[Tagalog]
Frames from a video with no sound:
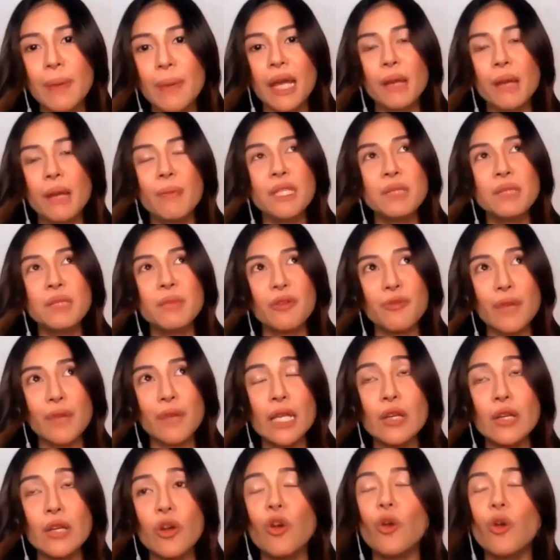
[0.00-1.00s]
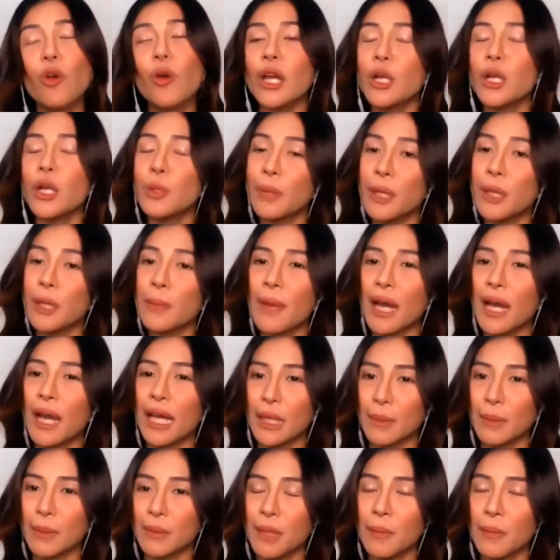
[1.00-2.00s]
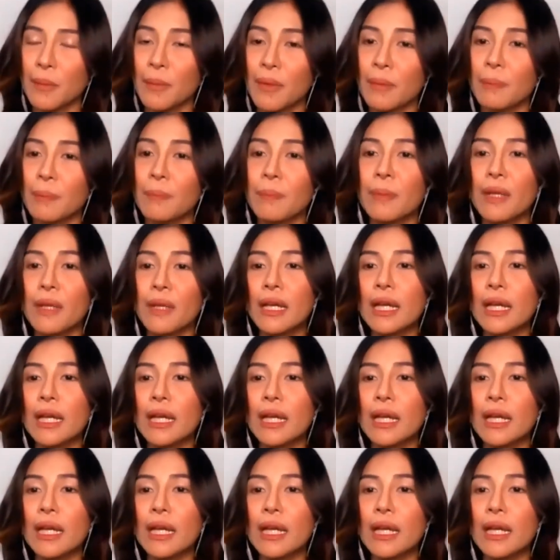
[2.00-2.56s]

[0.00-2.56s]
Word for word: para mas ma-feel ko kung ano ba yung pakiramdam ng,